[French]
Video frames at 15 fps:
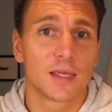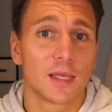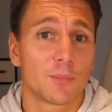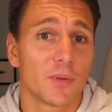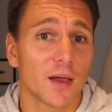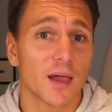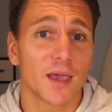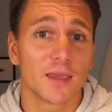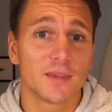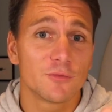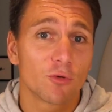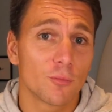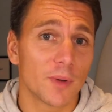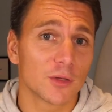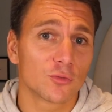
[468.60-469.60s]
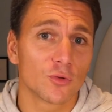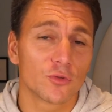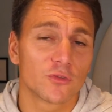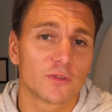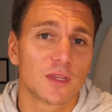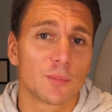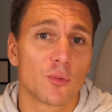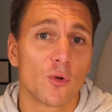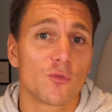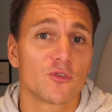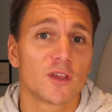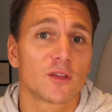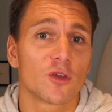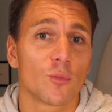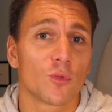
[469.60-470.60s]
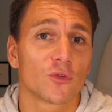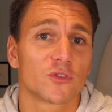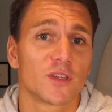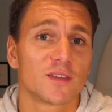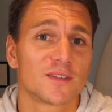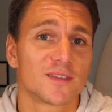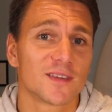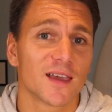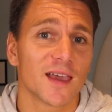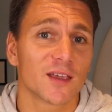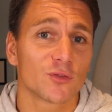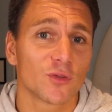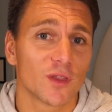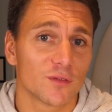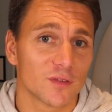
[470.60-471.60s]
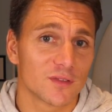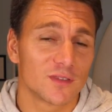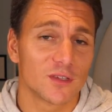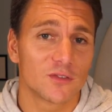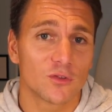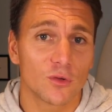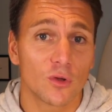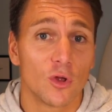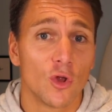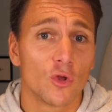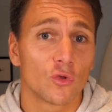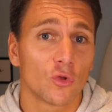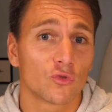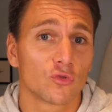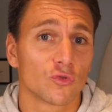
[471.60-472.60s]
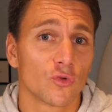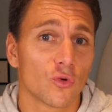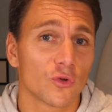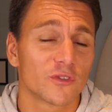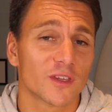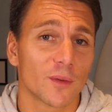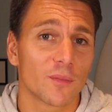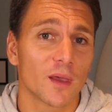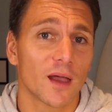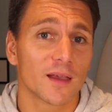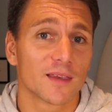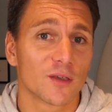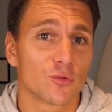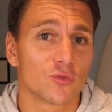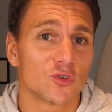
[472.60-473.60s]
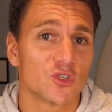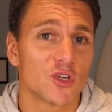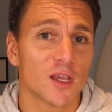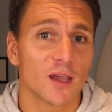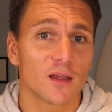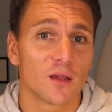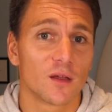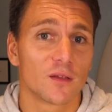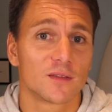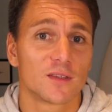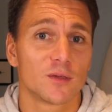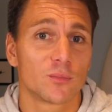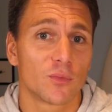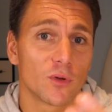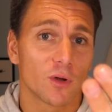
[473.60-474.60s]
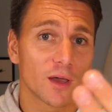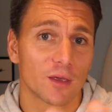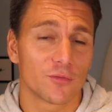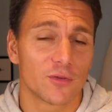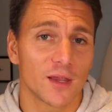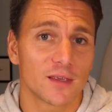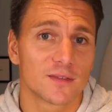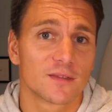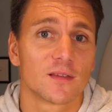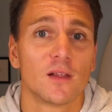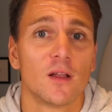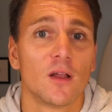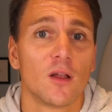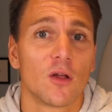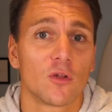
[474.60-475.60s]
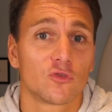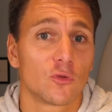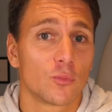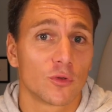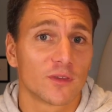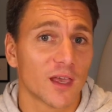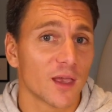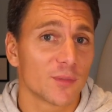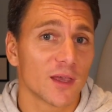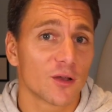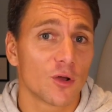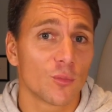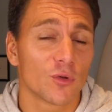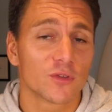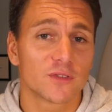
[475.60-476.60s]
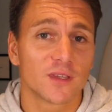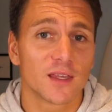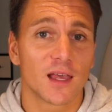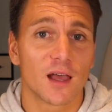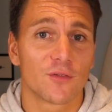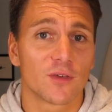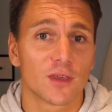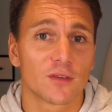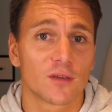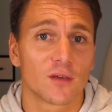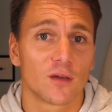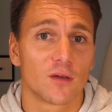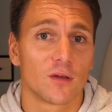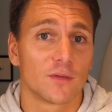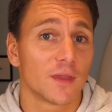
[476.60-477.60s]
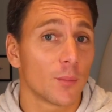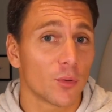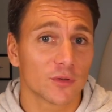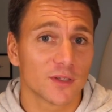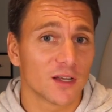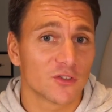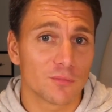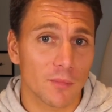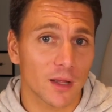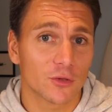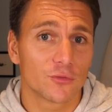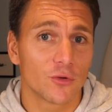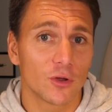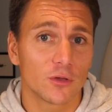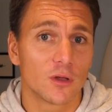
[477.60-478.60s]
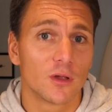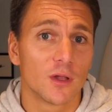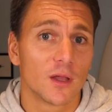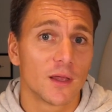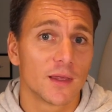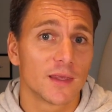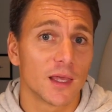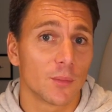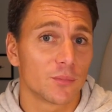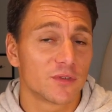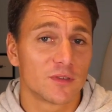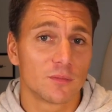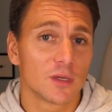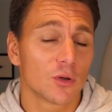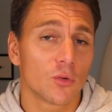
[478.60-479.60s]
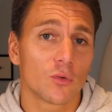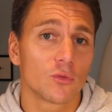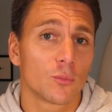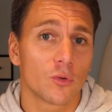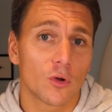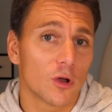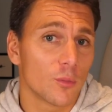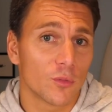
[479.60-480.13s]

Et pareil, niveau matos, t'es pas obligé de commencer direct en investissant dans une grosse caméra qui coûte cher, type reflex tu peux très bien commencer avec euh, n'importe quel smartphone et un petit micro. Pour